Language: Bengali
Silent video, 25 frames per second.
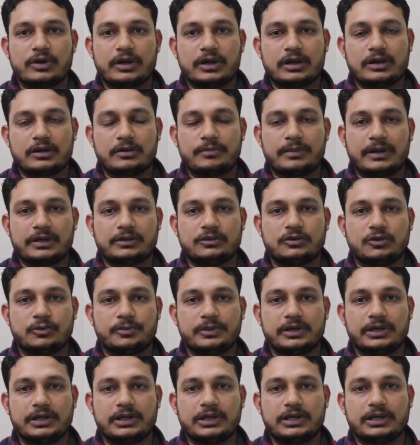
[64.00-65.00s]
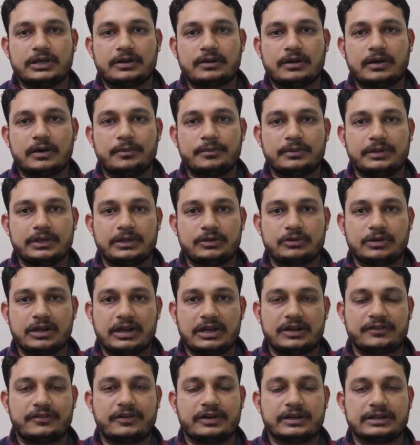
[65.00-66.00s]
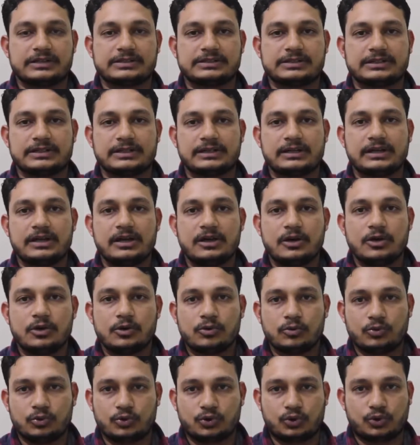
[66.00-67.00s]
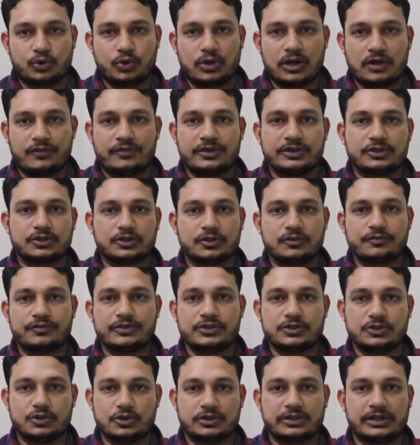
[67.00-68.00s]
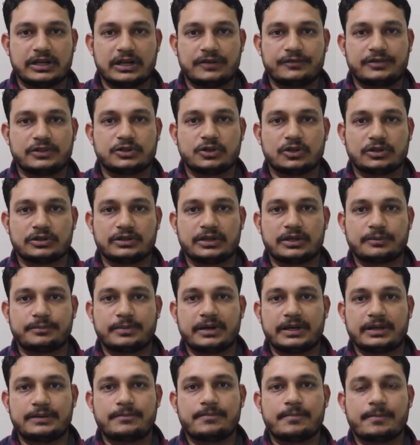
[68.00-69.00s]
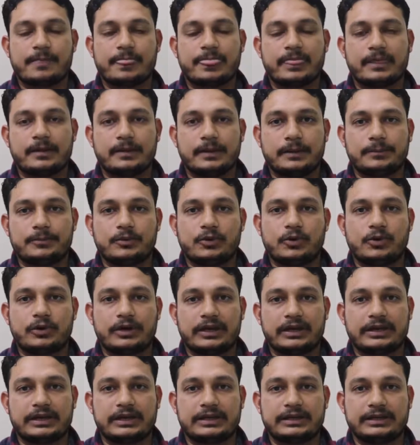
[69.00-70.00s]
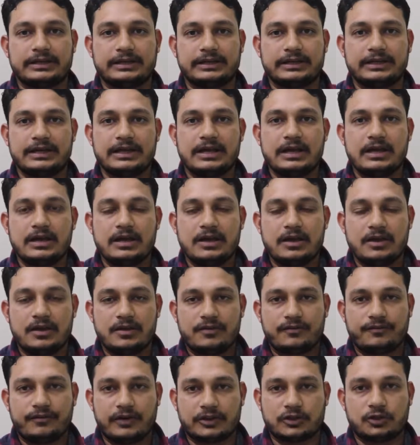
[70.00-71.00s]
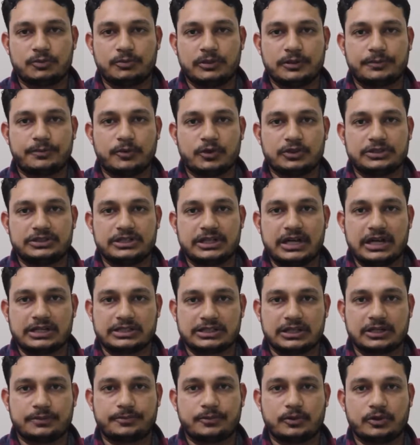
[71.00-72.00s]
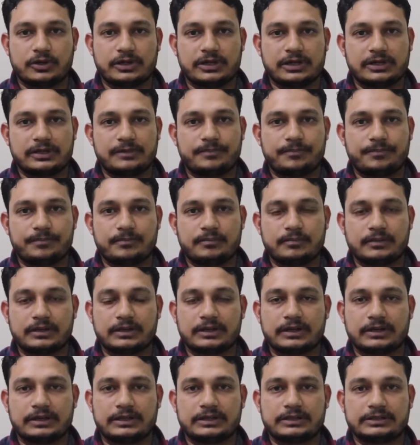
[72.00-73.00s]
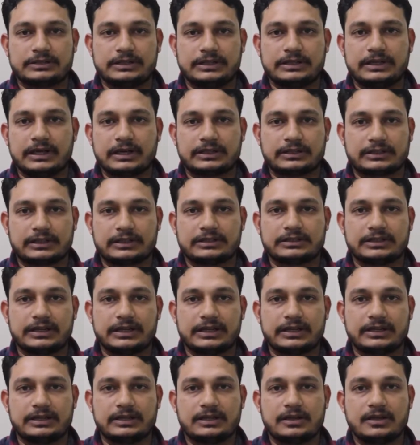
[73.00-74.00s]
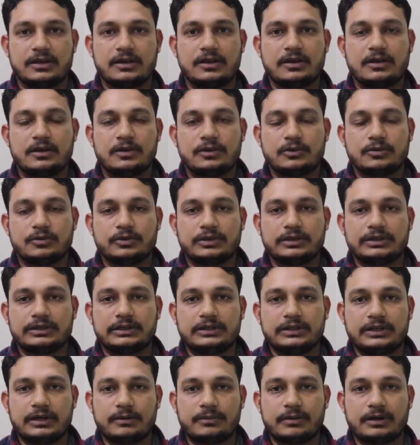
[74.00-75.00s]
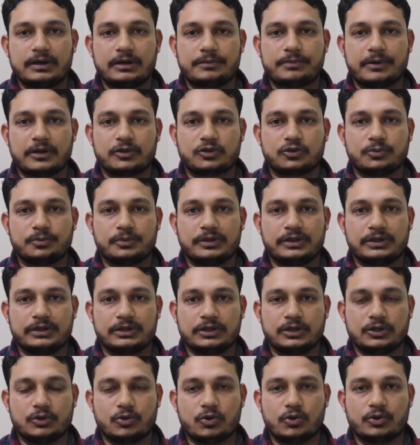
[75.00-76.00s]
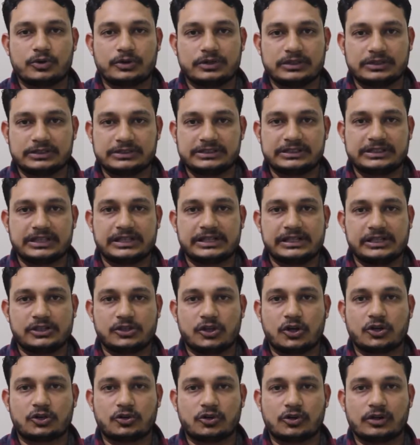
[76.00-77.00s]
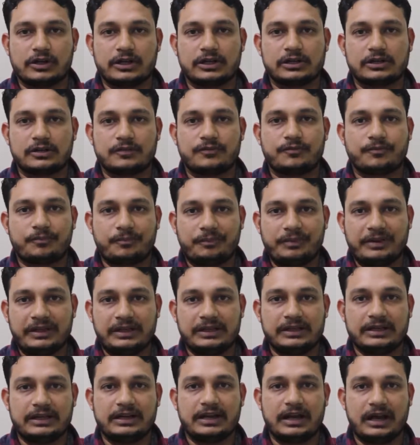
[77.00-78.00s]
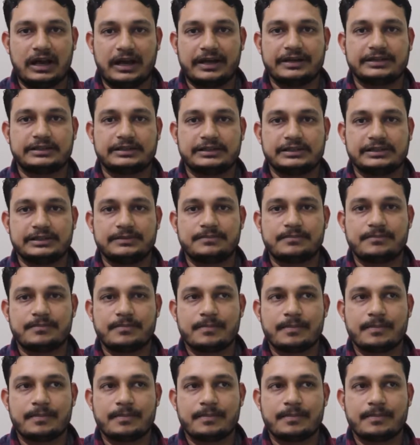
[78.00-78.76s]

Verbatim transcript: ওনার মাধ্যমে আমি ওনার রেফারেন্সে উত্তরা ভীষণ ফিজিওথেরাপি সন্ধান পাই এবং এখানে প্রাথমিক পর্যায়ে আসার পরে এখানে যে ডাক্তার ছিলেন উনি আমার প্রাথমিক রোগ যেটা নির্ণয় করলেন পিএলআইটি